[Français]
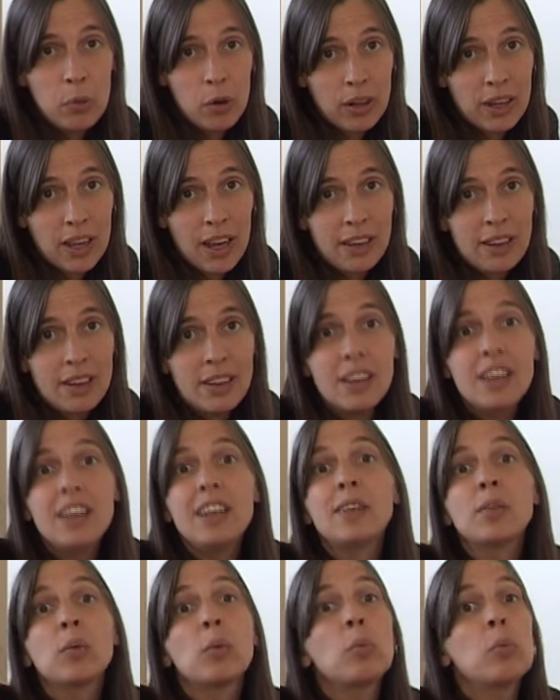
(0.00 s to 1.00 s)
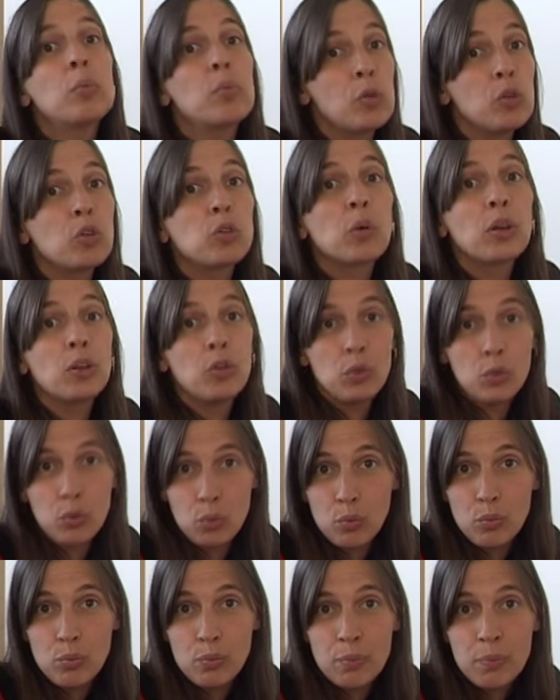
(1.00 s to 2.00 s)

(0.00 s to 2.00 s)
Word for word: Morgan, ils ont besoin de nous.